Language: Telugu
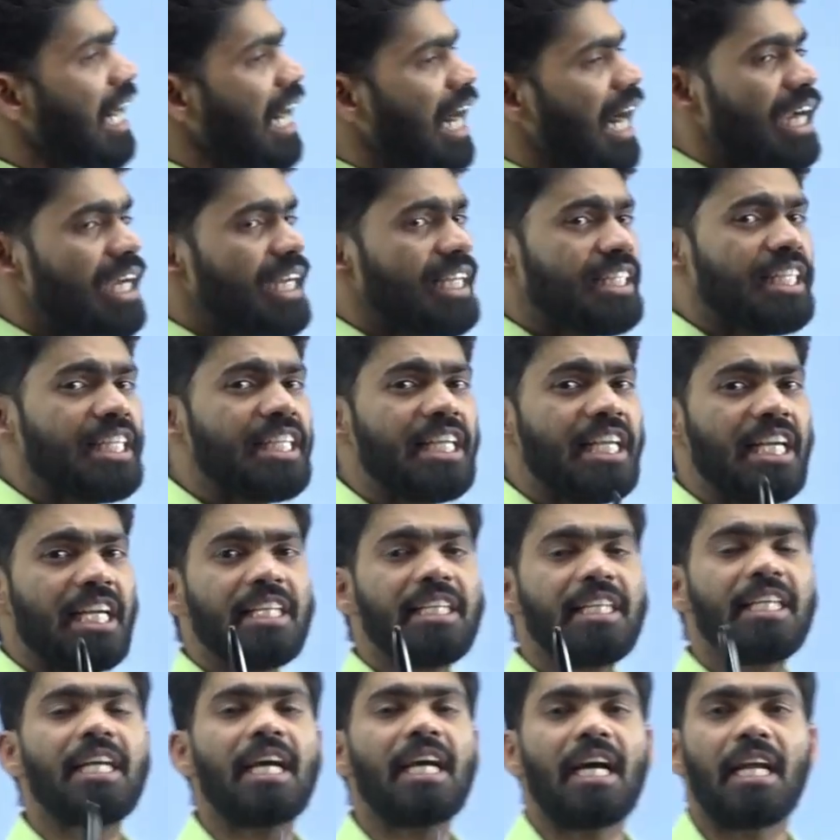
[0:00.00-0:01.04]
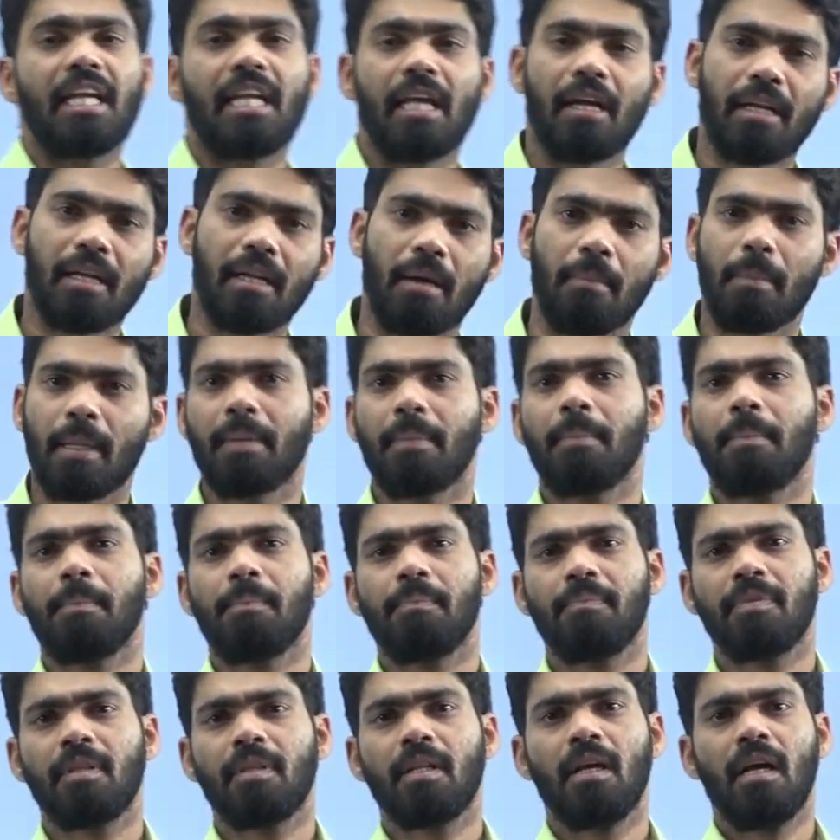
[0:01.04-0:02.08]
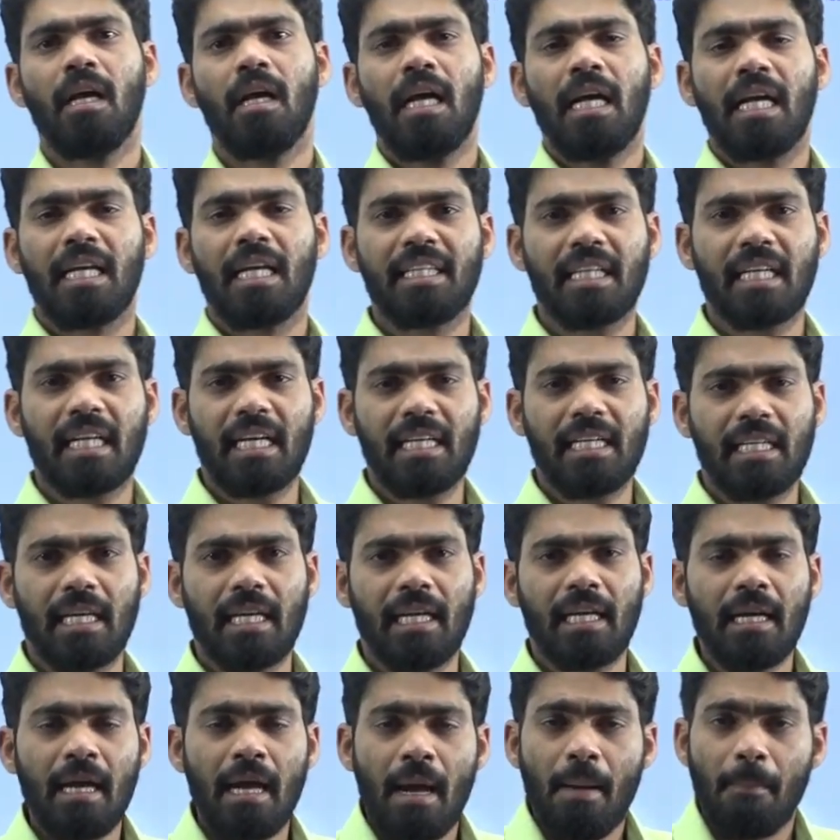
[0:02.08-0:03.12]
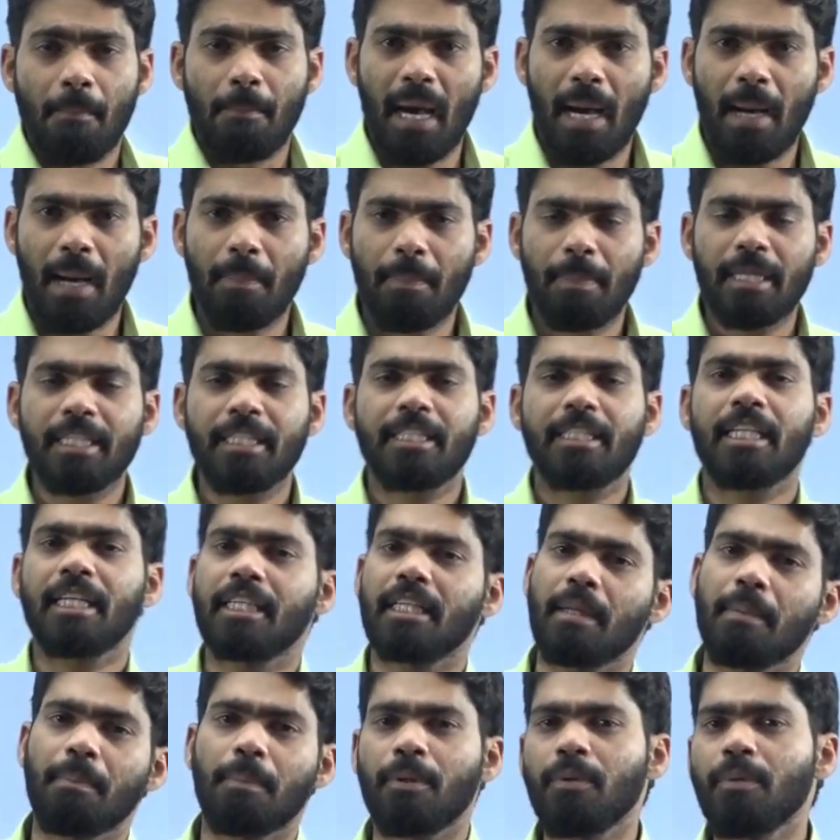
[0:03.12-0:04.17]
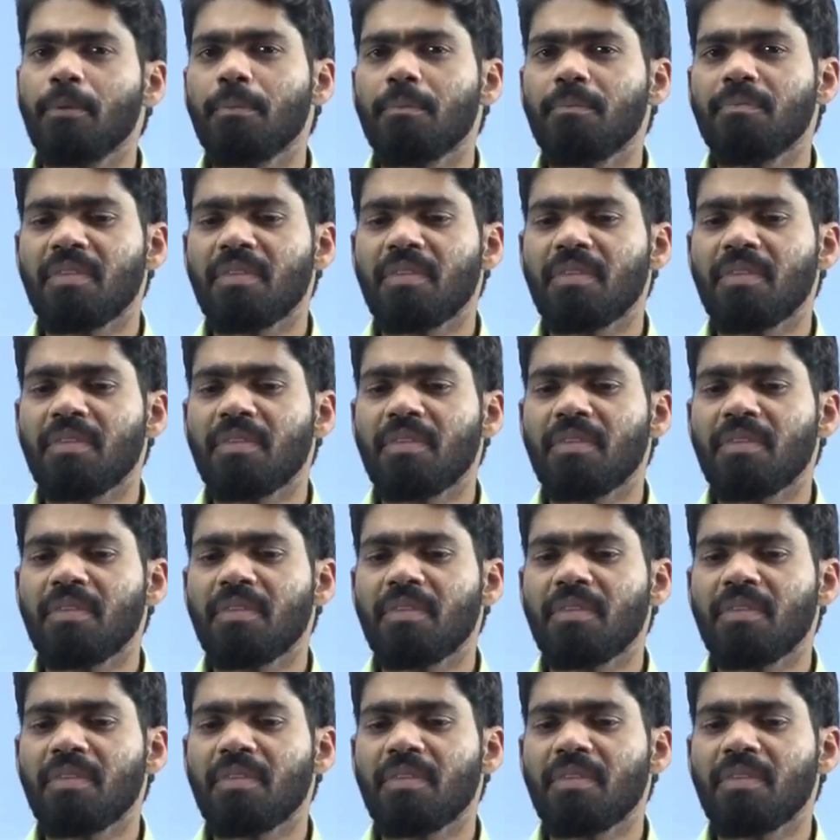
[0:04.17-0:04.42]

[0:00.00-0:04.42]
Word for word: కానిది ఏది అని అన్నాం మనం ఎందుకంటే పేపర్ ఇచ్చేటప్పుడు